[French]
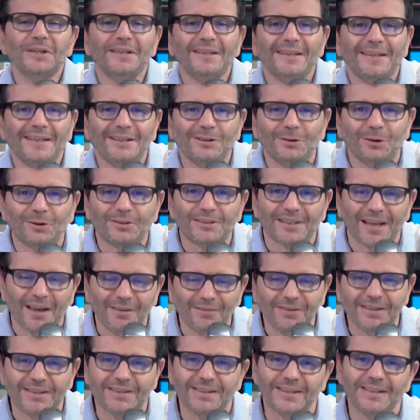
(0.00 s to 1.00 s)
est notre
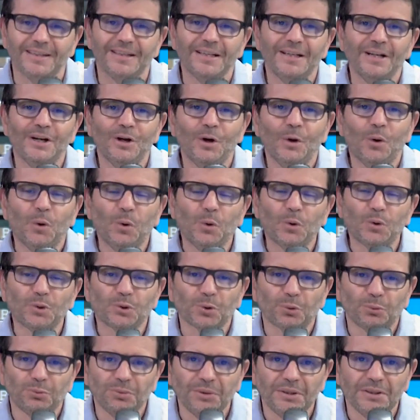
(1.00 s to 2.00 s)
invité
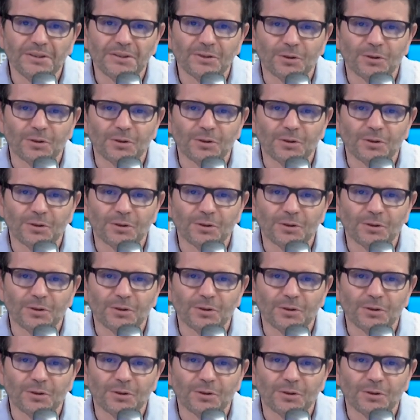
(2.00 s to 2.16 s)
aujourd'hui sur